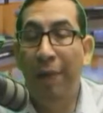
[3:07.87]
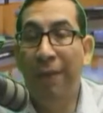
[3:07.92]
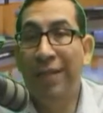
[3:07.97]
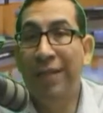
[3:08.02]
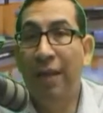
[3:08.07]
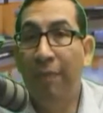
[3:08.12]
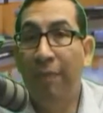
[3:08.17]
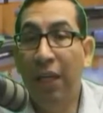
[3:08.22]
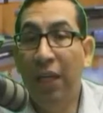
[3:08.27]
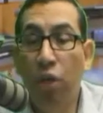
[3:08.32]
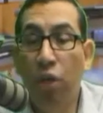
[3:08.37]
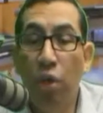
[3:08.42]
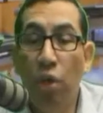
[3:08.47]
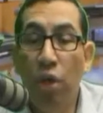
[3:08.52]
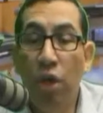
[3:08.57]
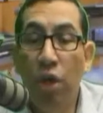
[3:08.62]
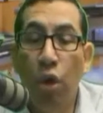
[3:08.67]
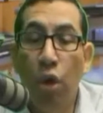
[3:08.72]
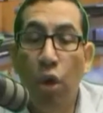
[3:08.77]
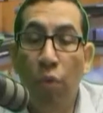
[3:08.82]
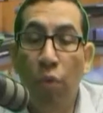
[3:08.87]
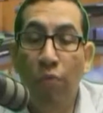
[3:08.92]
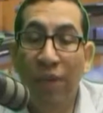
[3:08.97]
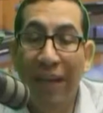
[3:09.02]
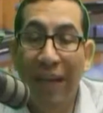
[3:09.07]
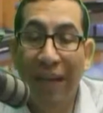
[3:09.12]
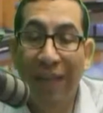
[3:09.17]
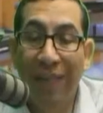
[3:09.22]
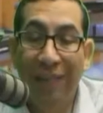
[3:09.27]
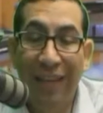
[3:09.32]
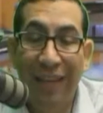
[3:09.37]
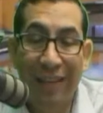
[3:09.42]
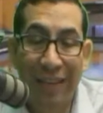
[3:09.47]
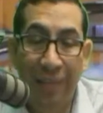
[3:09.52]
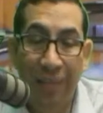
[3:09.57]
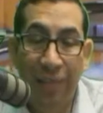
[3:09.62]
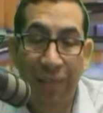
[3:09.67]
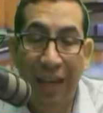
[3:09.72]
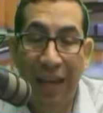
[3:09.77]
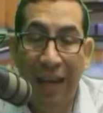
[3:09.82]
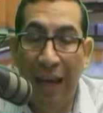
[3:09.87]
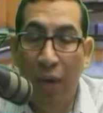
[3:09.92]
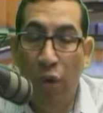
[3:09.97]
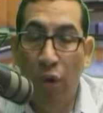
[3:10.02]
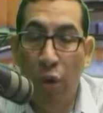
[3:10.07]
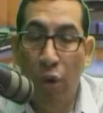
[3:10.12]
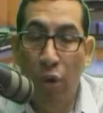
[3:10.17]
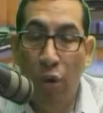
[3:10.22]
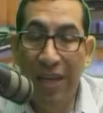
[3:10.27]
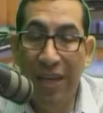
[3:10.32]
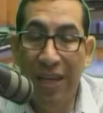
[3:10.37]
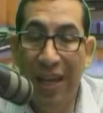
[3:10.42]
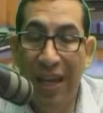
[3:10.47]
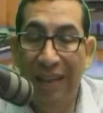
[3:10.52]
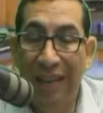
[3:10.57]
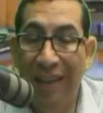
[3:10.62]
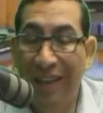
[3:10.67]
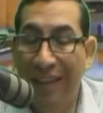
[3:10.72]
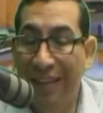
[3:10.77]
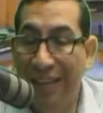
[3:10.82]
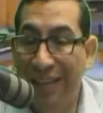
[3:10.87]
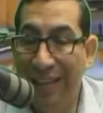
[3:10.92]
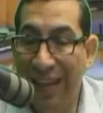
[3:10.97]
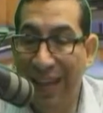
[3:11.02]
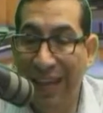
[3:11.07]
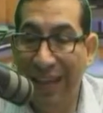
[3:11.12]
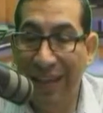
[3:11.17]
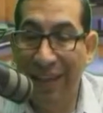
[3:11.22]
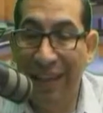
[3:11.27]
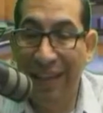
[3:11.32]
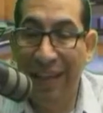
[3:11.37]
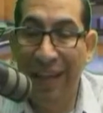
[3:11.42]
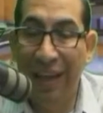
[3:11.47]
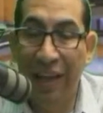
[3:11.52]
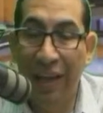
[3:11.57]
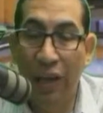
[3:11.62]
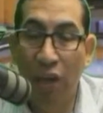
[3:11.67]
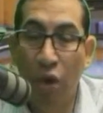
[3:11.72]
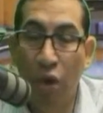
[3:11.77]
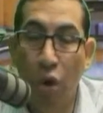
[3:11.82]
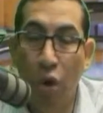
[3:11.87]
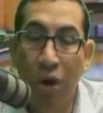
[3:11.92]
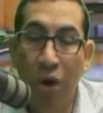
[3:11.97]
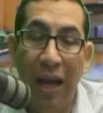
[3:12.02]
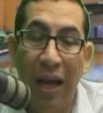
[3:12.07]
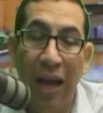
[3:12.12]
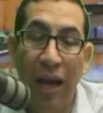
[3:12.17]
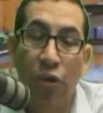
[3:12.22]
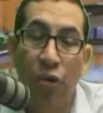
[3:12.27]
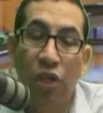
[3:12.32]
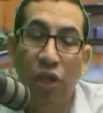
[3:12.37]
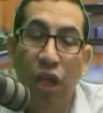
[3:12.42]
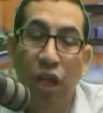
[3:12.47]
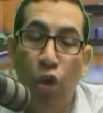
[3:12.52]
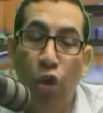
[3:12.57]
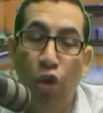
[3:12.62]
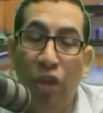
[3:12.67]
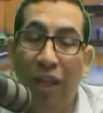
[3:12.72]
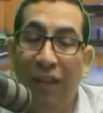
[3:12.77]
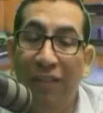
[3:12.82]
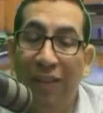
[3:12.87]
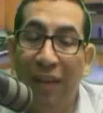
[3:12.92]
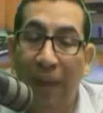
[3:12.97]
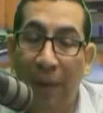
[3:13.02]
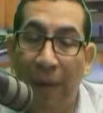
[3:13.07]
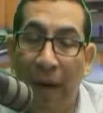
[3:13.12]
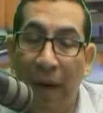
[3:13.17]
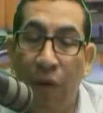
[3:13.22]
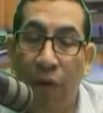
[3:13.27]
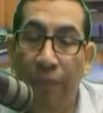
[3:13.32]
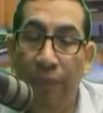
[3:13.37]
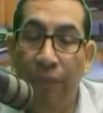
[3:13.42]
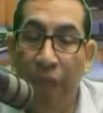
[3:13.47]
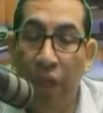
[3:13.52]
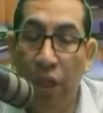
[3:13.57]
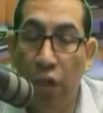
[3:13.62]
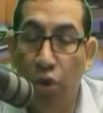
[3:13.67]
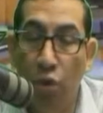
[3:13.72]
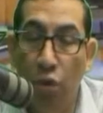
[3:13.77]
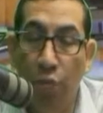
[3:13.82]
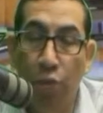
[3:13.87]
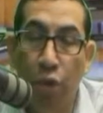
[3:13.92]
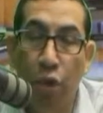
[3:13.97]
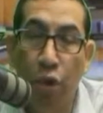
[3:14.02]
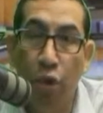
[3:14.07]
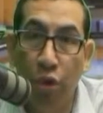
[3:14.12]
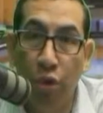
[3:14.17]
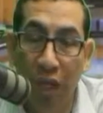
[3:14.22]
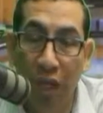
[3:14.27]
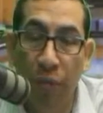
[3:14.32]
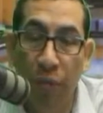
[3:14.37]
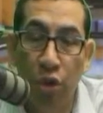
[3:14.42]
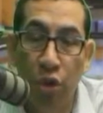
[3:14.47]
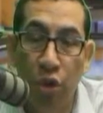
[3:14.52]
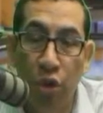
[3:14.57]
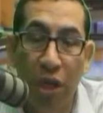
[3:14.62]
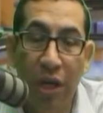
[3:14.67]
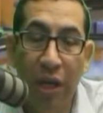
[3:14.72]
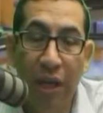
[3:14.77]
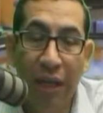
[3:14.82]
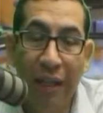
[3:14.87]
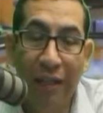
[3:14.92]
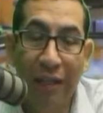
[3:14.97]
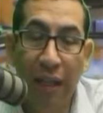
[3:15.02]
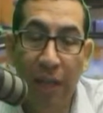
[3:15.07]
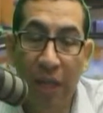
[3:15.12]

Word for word: El pensamiento único dominante acepta la economía del descarte que arrincona a los que no tienen trabajo y no son productivos